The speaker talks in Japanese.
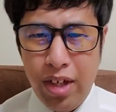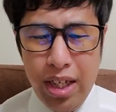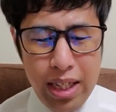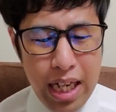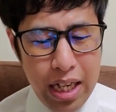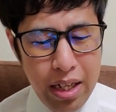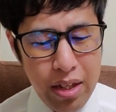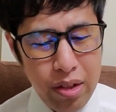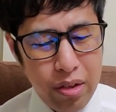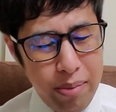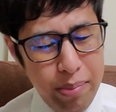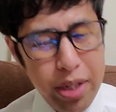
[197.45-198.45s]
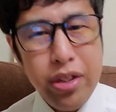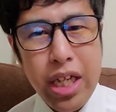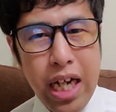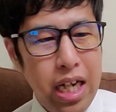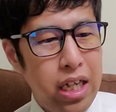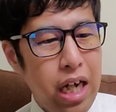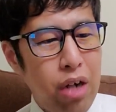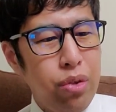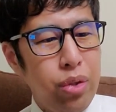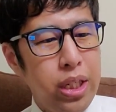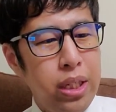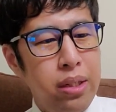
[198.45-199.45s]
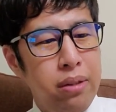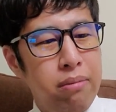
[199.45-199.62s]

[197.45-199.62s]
で、これ見るじゃない。買うとき。